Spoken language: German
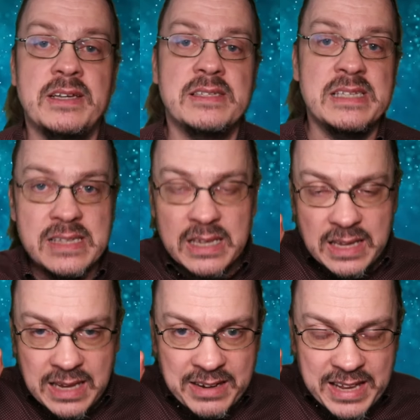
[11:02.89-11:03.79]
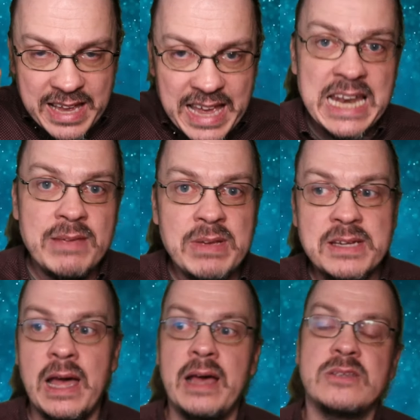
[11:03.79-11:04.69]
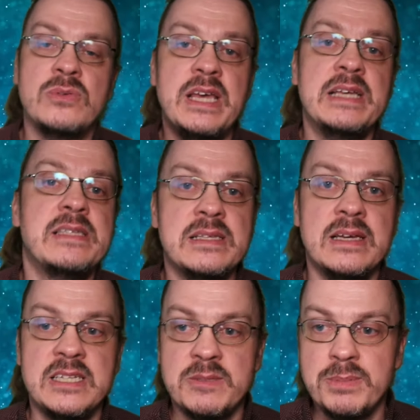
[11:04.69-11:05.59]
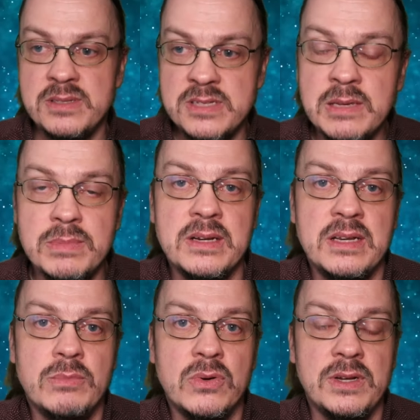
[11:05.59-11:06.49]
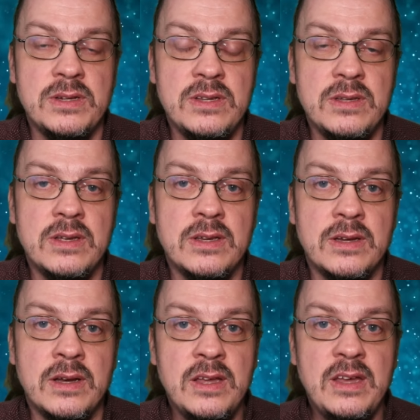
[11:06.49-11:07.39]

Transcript: Das ist ein elementares und essentielles Prinzip in der Demokratie, ja?